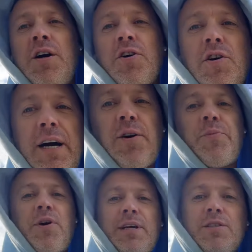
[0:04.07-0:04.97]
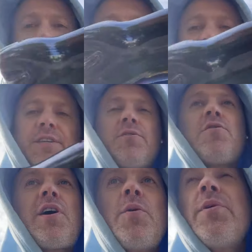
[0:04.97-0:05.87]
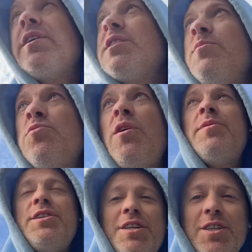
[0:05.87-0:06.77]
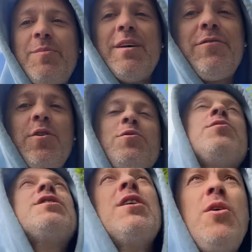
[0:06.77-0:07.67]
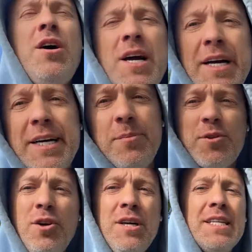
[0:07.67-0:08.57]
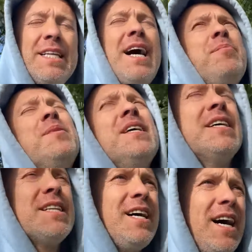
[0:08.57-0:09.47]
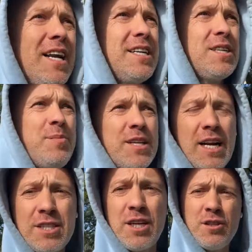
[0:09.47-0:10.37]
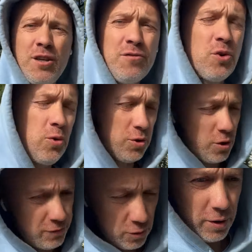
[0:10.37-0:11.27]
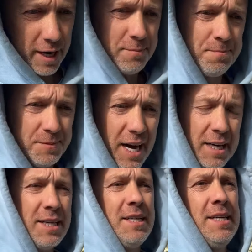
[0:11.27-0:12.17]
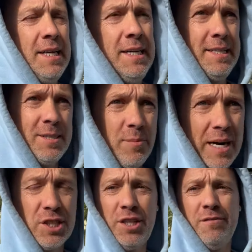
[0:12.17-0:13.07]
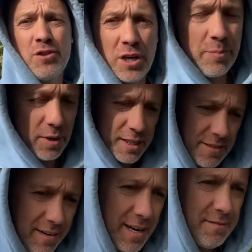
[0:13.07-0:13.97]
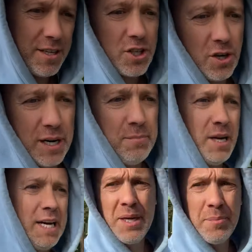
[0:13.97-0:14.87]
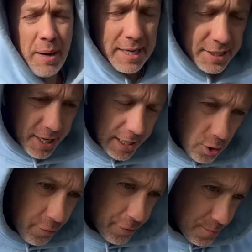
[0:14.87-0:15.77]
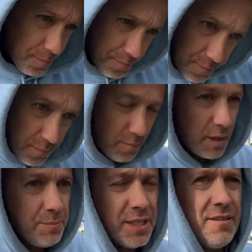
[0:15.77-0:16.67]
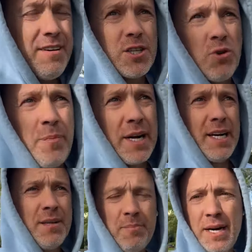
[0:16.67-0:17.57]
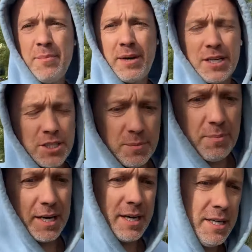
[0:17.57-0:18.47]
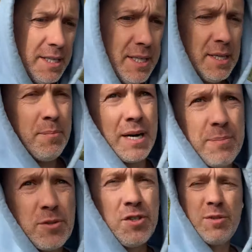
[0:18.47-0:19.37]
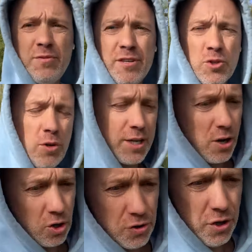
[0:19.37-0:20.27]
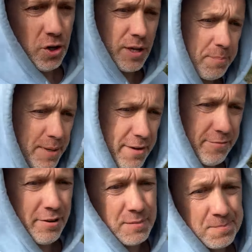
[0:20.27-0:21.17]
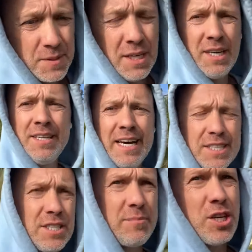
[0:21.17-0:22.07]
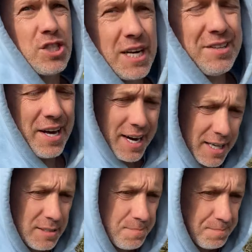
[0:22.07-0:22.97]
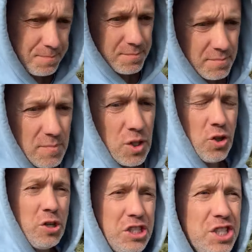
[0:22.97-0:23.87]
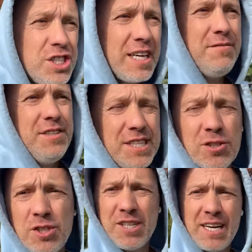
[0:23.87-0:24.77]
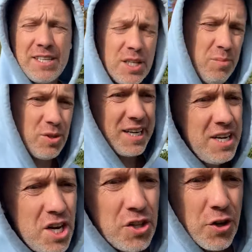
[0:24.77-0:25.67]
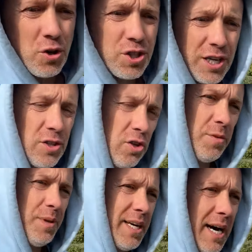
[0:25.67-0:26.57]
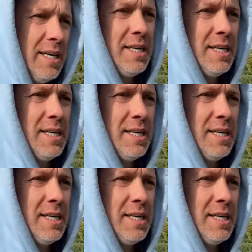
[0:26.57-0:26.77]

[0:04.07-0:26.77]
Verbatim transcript: Koka kupiona, zobaczcie, no koka kupiona, żeby był dobry dzień, żeby nam w końcu zaczęło krypto napierdalać. Napierdalać, ale nie w dół, tylko w górę, tak? I zobaczcie, wczoraj pokazywałem wieczorem parę tradeów, mi tam weszło parę, parę, parę, parę, parę pozycji mi weszło na Ondo, na Pyw, na jakichś tam jeszcze renderach. No i dzisiaj widzę coś z rana, się budzę, troszkę to odbija.